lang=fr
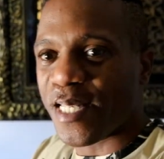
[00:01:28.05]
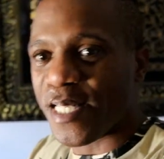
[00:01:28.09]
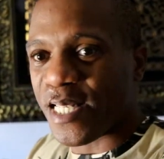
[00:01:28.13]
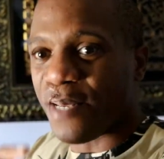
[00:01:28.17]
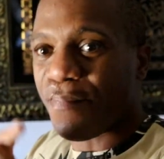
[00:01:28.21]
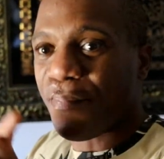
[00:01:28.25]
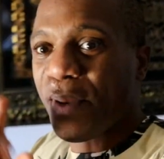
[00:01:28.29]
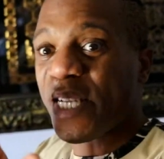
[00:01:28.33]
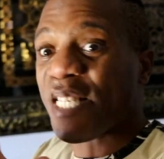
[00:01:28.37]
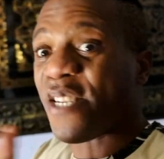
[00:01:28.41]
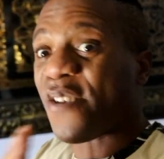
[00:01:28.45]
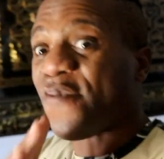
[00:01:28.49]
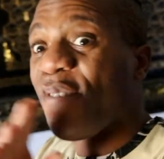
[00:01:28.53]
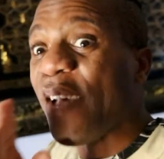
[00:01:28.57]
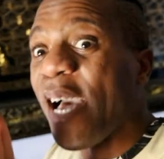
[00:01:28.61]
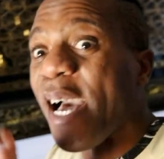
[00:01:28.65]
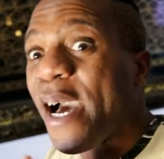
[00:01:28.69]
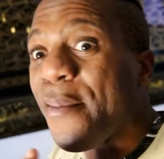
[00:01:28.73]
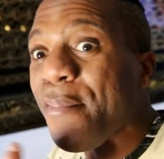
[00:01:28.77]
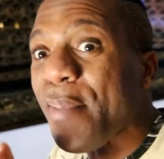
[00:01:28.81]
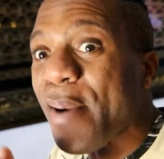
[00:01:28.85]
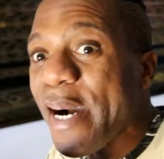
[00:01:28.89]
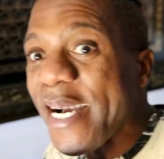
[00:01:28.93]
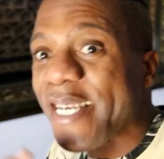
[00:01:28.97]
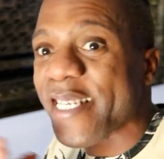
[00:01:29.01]
c'est pas que j'ai fait un
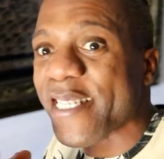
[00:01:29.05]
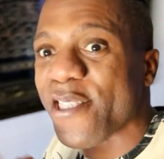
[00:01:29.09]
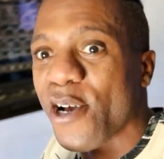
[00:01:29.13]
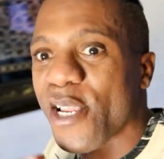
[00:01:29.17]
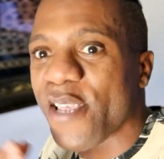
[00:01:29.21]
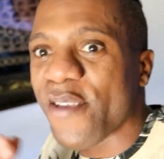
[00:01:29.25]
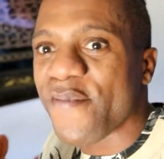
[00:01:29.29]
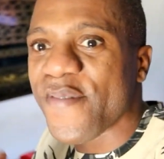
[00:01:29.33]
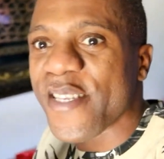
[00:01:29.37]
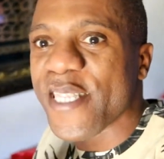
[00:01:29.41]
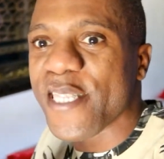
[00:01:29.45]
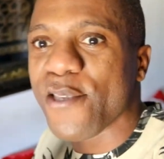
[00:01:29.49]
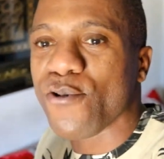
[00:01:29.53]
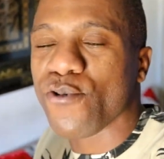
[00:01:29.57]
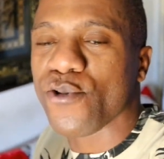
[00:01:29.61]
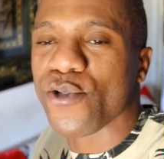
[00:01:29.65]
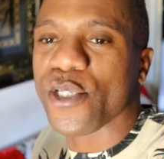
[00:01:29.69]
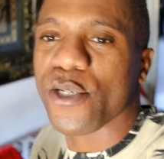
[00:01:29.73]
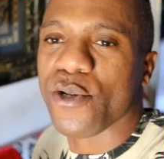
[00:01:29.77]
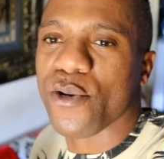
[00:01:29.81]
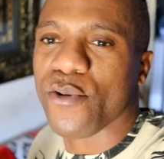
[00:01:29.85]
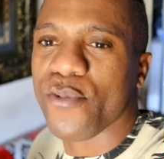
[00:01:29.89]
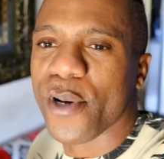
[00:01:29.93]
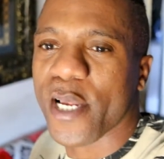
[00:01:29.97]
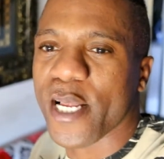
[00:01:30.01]
break dans les vidéos, c'est
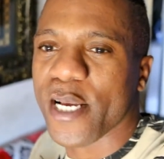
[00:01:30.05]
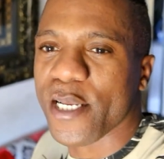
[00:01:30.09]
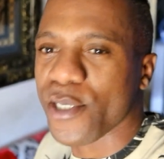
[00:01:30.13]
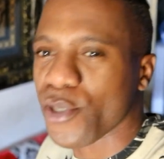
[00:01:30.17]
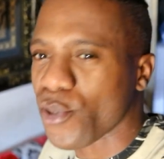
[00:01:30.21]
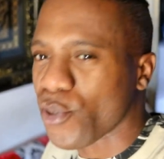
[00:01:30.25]
que voilà,